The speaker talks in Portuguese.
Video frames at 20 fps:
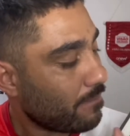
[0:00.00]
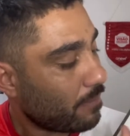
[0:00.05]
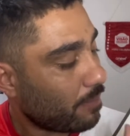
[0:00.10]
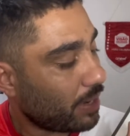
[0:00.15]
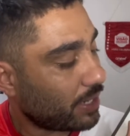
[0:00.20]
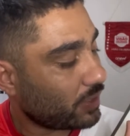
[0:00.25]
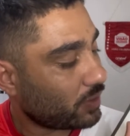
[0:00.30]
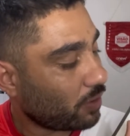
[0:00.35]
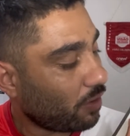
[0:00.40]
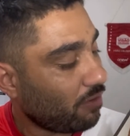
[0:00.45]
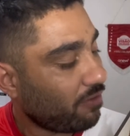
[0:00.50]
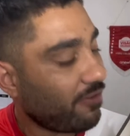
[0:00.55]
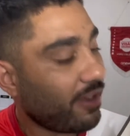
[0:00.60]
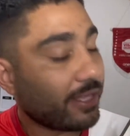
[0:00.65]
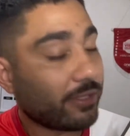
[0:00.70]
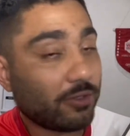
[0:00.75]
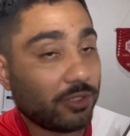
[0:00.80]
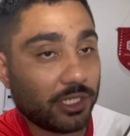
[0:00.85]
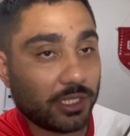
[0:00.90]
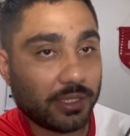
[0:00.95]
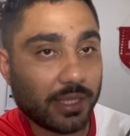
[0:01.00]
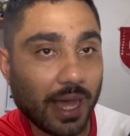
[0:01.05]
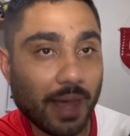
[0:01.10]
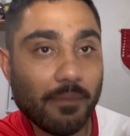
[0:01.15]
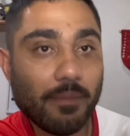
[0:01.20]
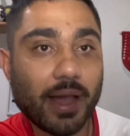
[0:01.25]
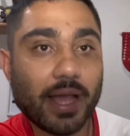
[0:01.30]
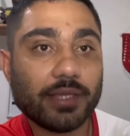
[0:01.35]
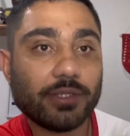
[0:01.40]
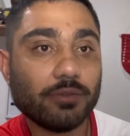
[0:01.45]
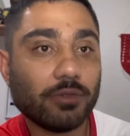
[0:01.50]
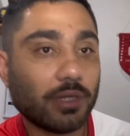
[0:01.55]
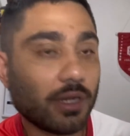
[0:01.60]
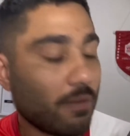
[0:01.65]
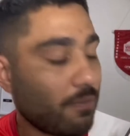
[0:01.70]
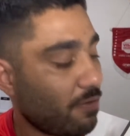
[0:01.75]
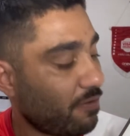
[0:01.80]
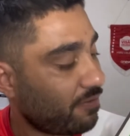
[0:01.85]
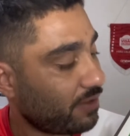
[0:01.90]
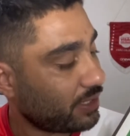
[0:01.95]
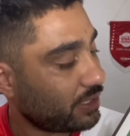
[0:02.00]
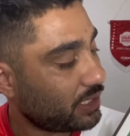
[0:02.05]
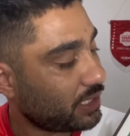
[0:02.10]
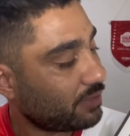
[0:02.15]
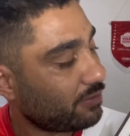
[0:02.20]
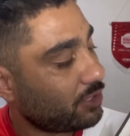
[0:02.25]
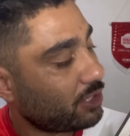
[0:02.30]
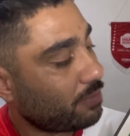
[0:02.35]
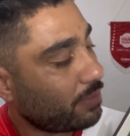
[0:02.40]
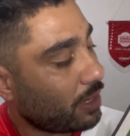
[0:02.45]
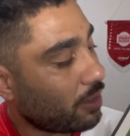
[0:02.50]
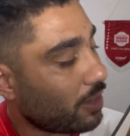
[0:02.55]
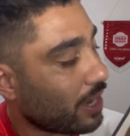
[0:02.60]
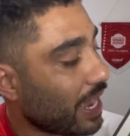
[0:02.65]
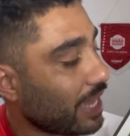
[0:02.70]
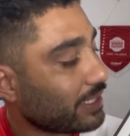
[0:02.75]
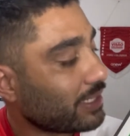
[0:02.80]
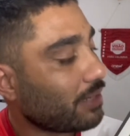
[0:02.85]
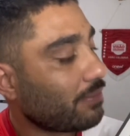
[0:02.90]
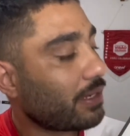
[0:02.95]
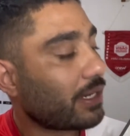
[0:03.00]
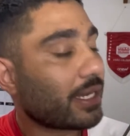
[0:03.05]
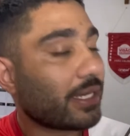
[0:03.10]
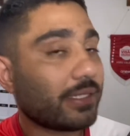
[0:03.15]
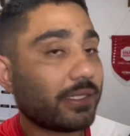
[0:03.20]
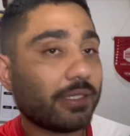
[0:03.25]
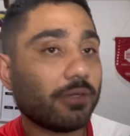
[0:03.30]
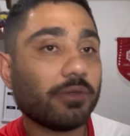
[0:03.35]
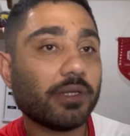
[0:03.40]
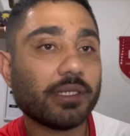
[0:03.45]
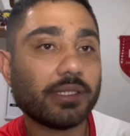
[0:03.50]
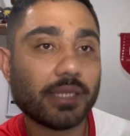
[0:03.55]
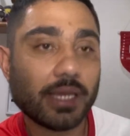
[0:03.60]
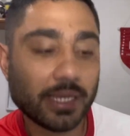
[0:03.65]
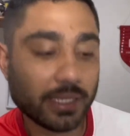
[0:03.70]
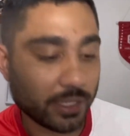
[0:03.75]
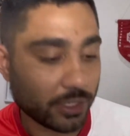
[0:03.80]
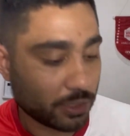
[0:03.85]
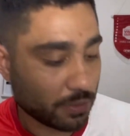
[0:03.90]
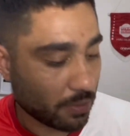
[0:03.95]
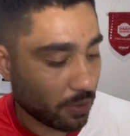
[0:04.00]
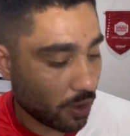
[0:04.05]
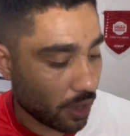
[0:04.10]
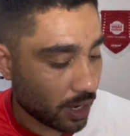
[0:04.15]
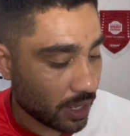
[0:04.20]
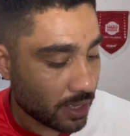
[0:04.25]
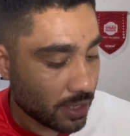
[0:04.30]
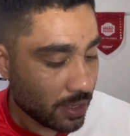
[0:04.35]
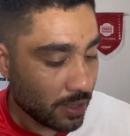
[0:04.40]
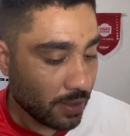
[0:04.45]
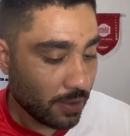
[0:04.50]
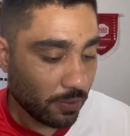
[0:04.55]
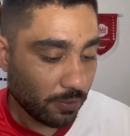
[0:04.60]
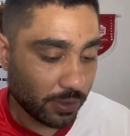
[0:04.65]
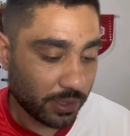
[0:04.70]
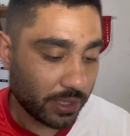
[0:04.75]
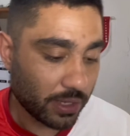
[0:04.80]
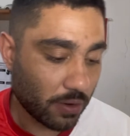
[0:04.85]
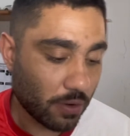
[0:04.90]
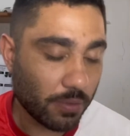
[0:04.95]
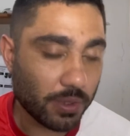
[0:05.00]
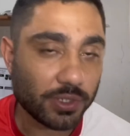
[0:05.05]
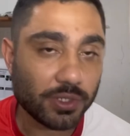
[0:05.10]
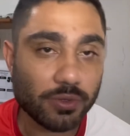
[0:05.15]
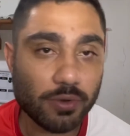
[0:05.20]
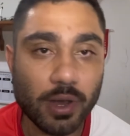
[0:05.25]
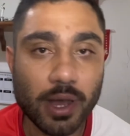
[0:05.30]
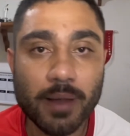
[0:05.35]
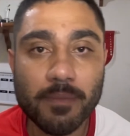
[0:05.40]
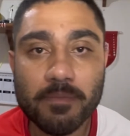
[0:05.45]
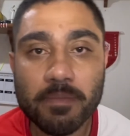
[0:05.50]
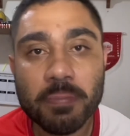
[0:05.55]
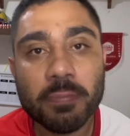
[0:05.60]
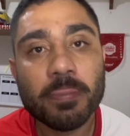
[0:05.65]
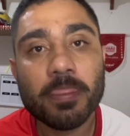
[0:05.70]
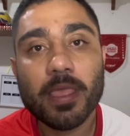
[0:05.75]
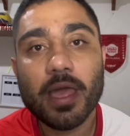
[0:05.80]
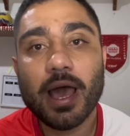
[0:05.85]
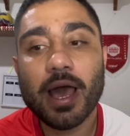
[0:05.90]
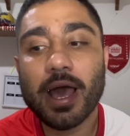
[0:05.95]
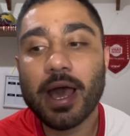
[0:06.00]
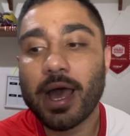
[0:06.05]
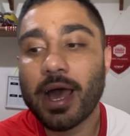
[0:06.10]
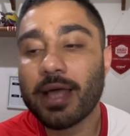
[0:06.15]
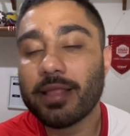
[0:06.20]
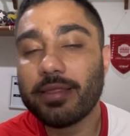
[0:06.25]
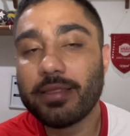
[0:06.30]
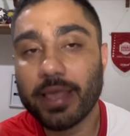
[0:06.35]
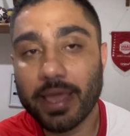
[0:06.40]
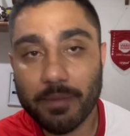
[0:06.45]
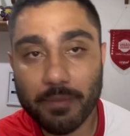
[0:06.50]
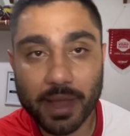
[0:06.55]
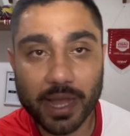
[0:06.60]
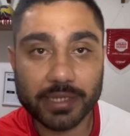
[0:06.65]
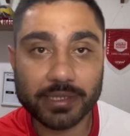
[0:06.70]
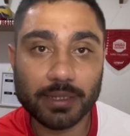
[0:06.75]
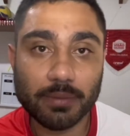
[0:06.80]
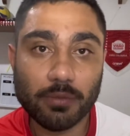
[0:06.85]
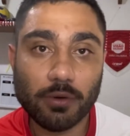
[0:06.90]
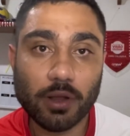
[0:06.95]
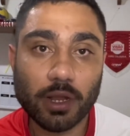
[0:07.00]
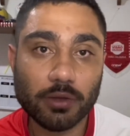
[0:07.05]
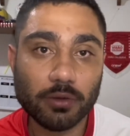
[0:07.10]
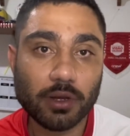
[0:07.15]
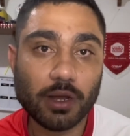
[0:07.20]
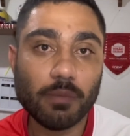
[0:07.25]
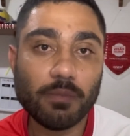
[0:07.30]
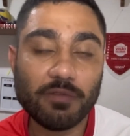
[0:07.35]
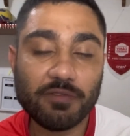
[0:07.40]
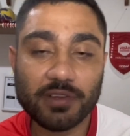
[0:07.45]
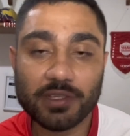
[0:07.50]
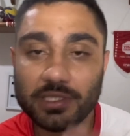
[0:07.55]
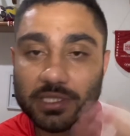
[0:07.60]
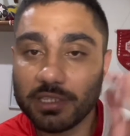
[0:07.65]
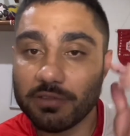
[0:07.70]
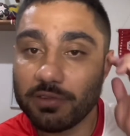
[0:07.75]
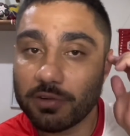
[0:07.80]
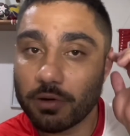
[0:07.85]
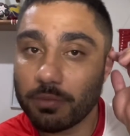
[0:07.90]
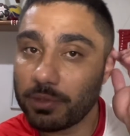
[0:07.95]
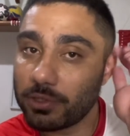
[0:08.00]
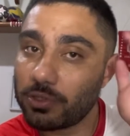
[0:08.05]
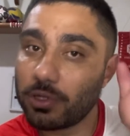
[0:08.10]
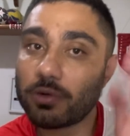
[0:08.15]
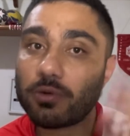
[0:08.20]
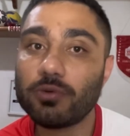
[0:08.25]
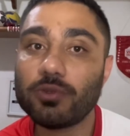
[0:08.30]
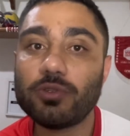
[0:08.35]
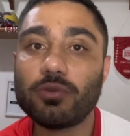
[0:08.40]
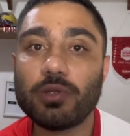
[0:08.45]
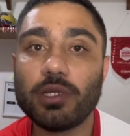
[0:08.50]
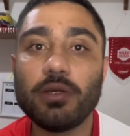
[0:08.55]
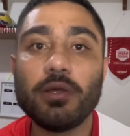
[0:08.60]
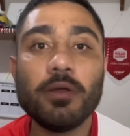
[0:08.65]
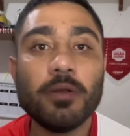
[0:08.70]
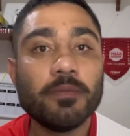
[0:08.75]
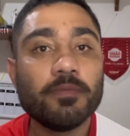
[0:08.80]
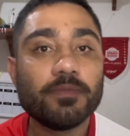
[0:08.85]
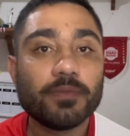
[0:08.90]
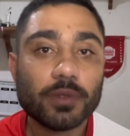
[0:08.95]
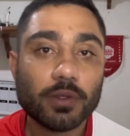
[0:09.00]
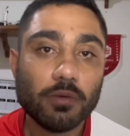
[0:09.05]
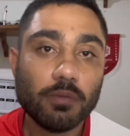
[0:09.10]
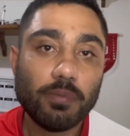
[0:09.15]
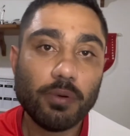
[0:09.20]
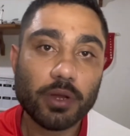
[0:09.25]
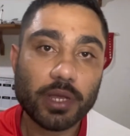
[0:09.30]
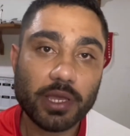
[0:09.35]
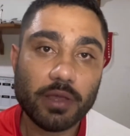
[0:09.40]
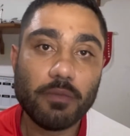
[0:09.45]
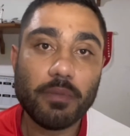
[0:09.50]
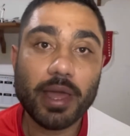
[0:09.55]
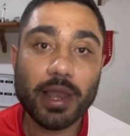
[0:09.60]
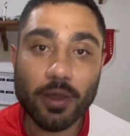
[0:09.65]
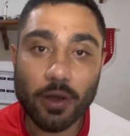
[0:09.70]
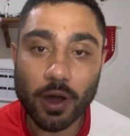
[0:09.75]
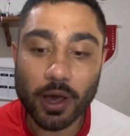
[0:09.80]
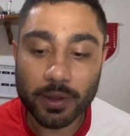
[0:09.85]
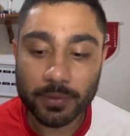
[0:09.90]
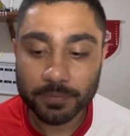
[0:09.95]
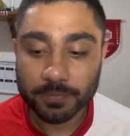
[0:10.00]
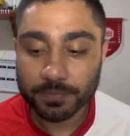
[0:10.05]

mas só o fato de estar tá mais no campo ofensivo, de melhorar essa marcação na saída de bola, o Inter começou a, a, a ter mais a bola no campo ofensivo e começou a construir um pouquinho melhor.